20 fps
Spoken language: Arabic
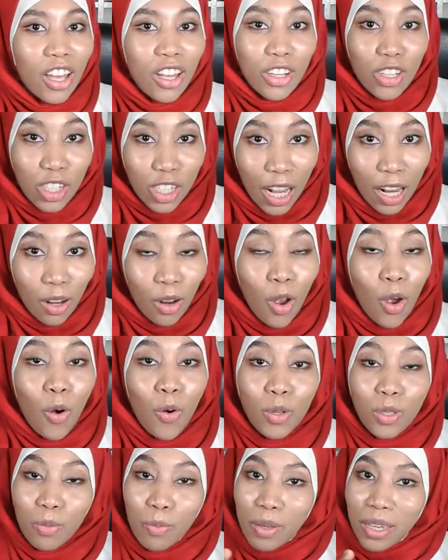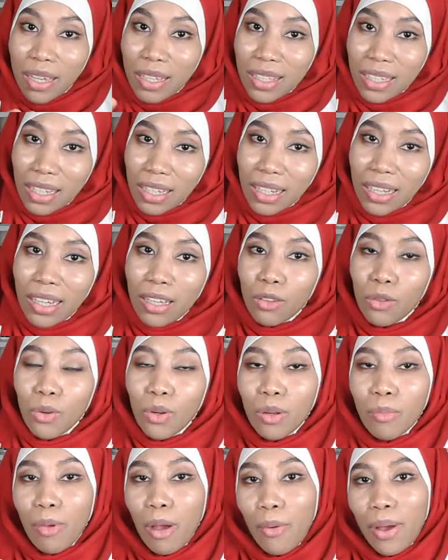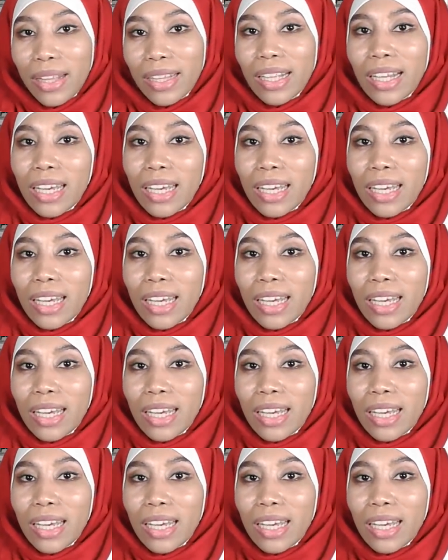الشعر وتبعدي عليه دوك المواد